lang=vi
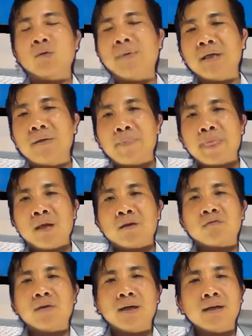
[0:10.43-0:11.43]
chào các bạn
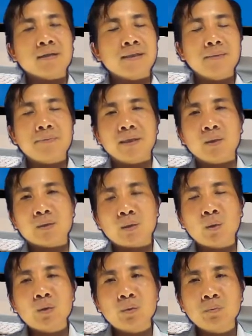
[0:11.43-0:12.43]
và tiếp theo
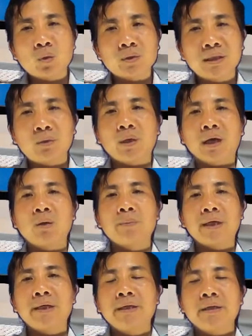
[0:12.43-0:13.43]
trong chuyên mục sức khỏe
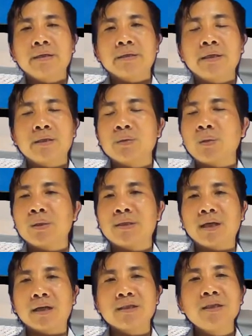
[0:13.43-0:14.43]
hôm nay thì chúng tôi
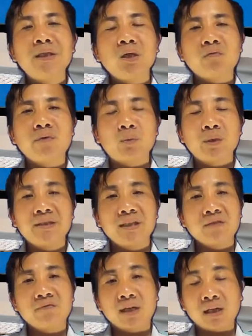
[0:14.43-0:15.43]
sẽ giới thiệu với quý anh
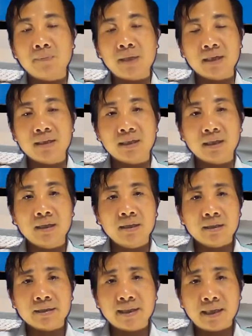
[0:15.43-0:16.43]
chị và các bạn là
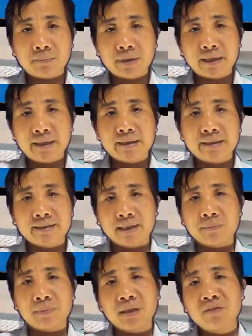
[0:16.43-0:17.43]
năm cái cách
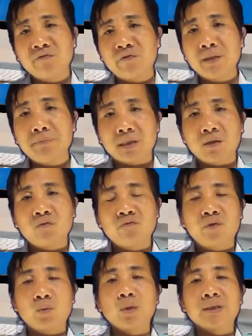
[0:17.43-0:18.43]
giảm cân với mật
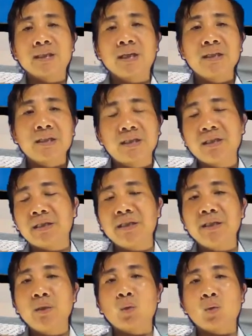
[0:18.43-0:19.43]
ong vào buổi sáng cực
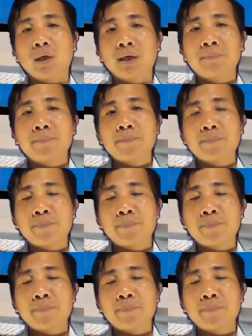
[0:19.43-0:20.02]
kỳ hiệu quả.